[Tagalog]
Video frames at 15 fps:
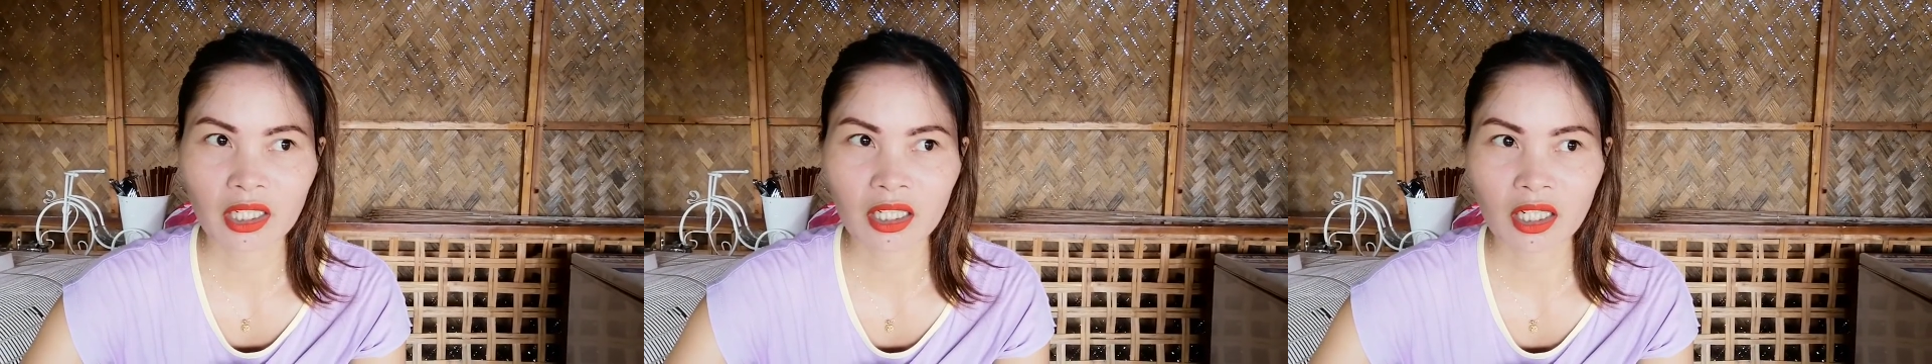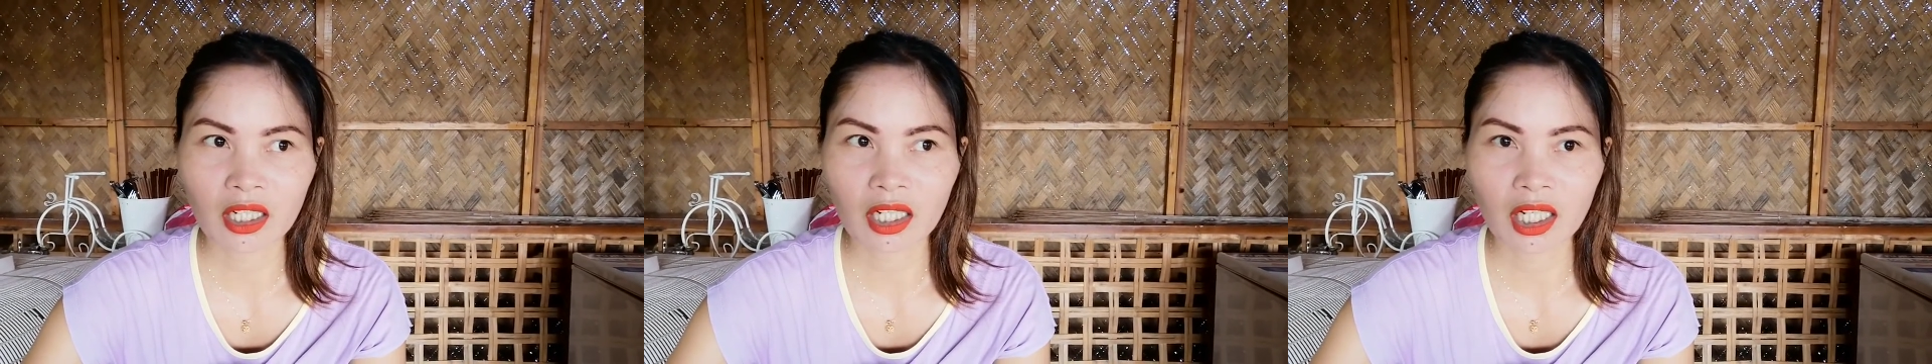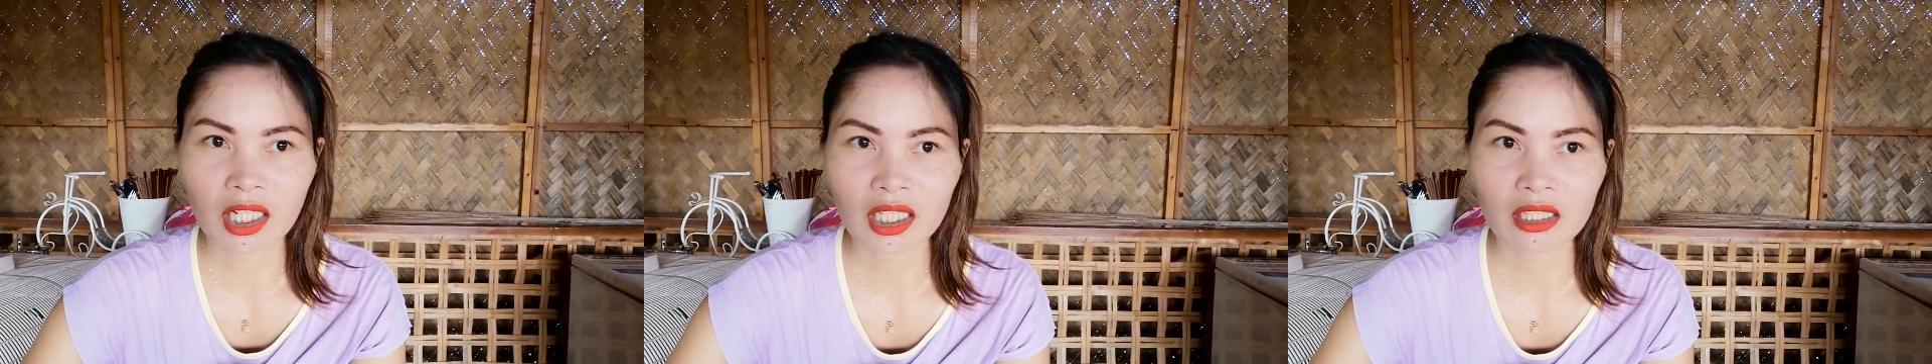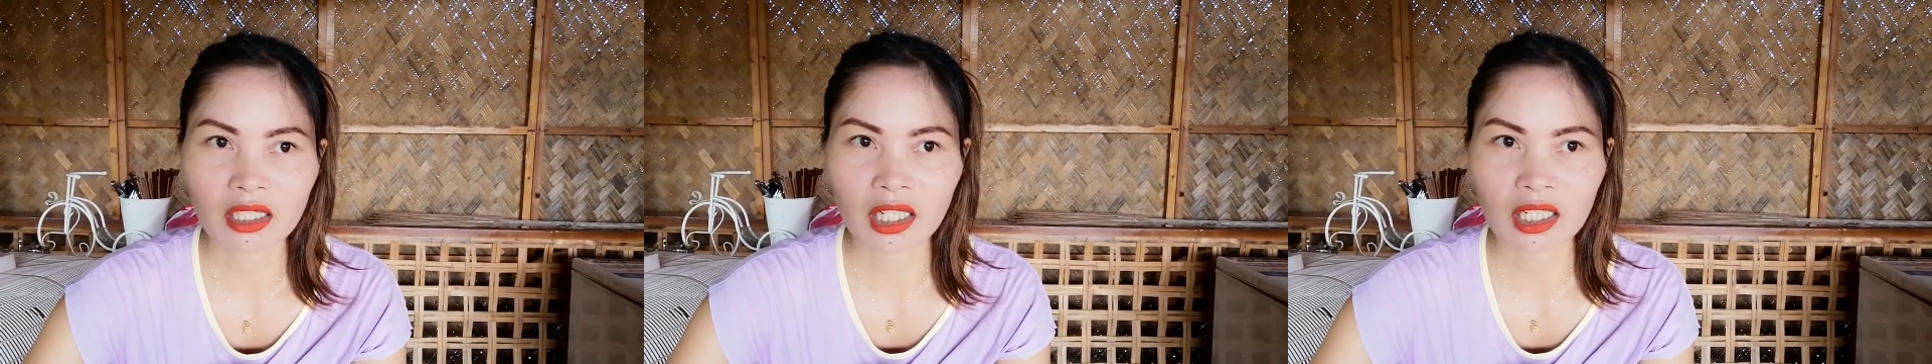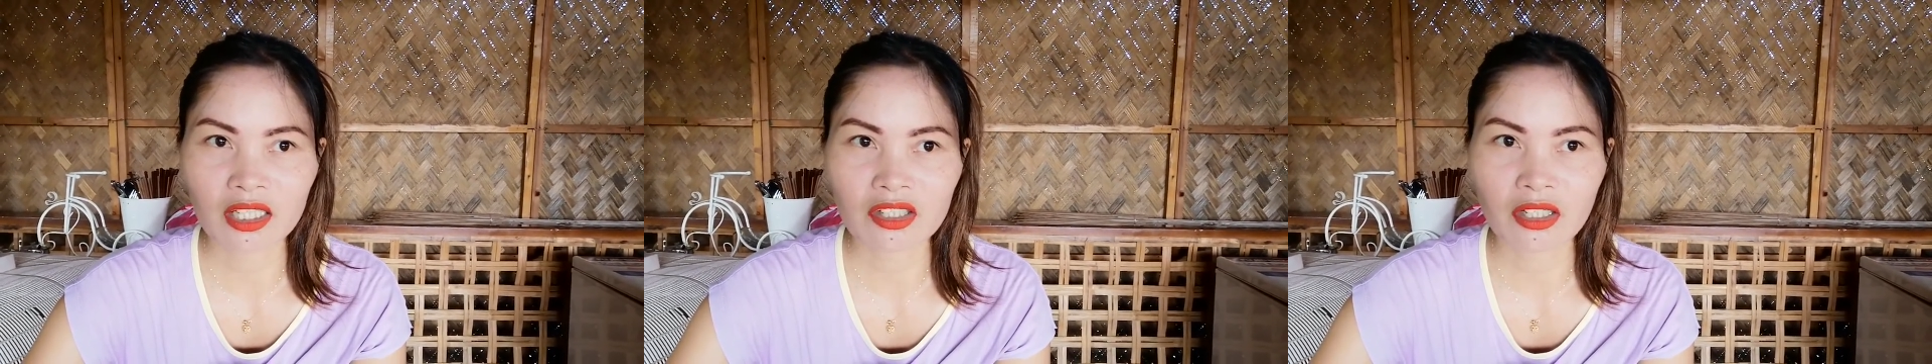
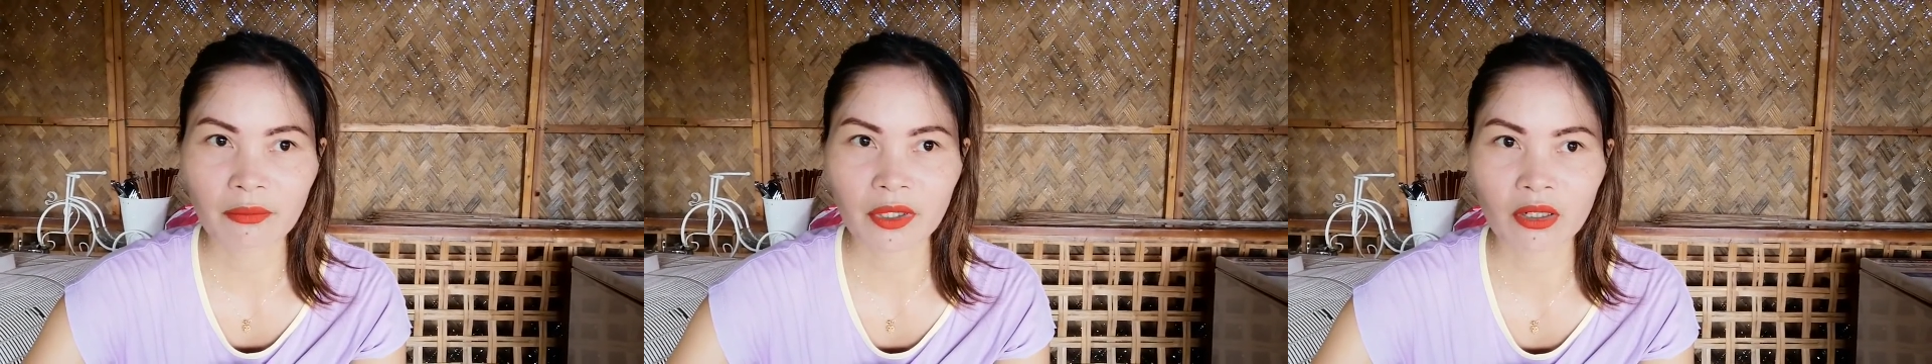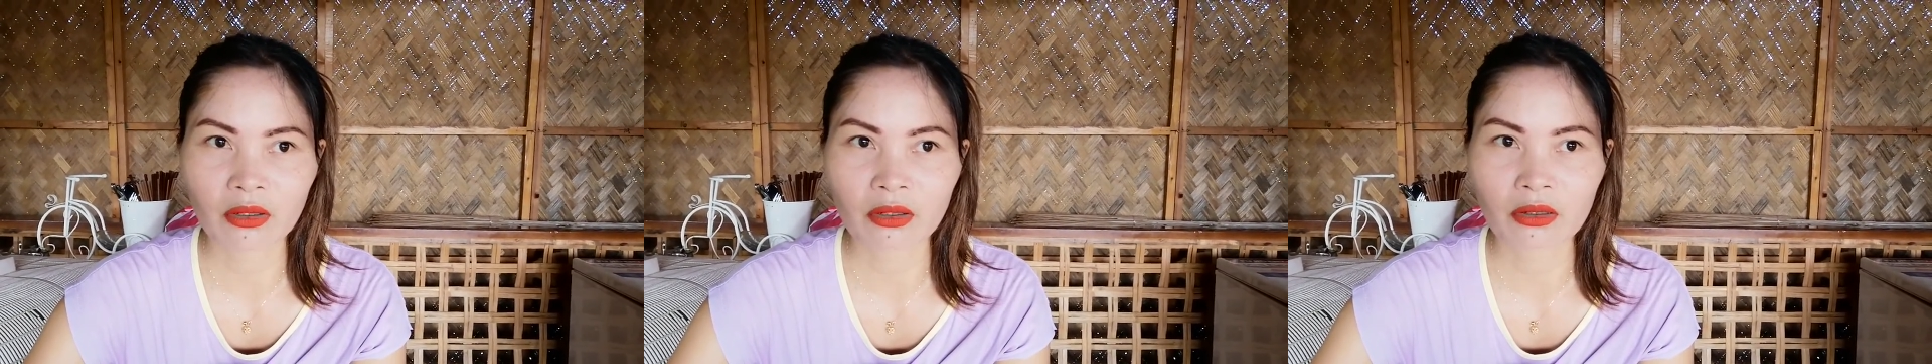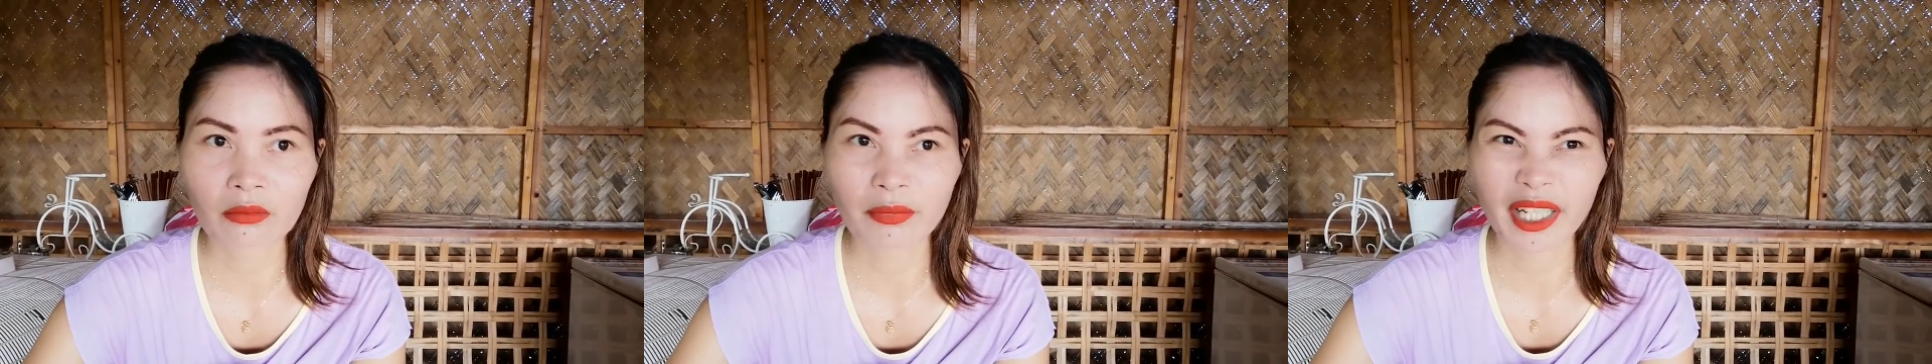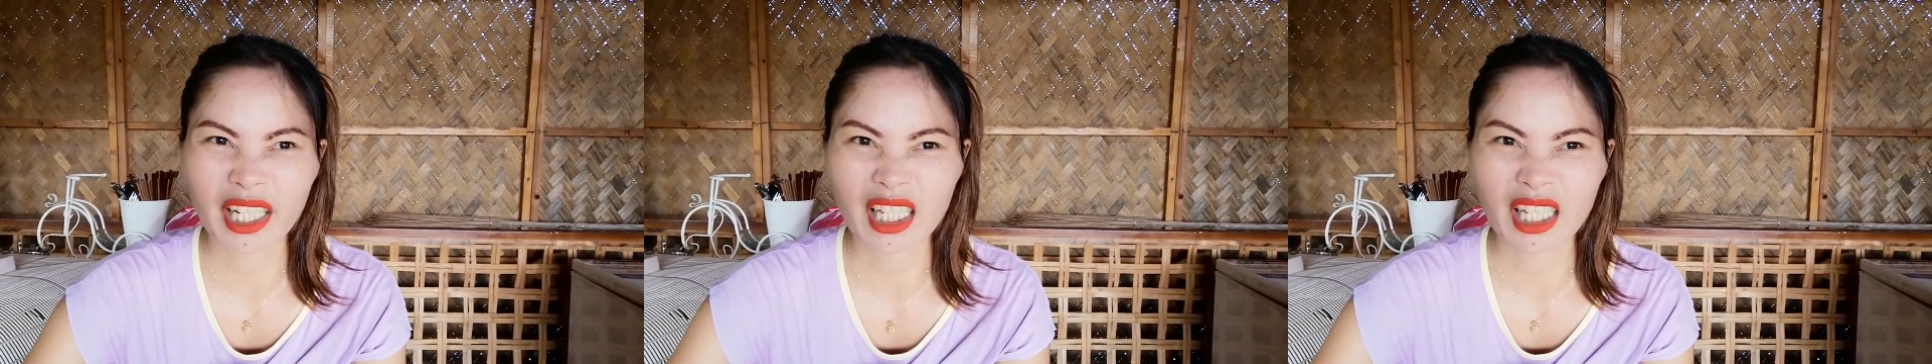nakaalis-alis siya pero may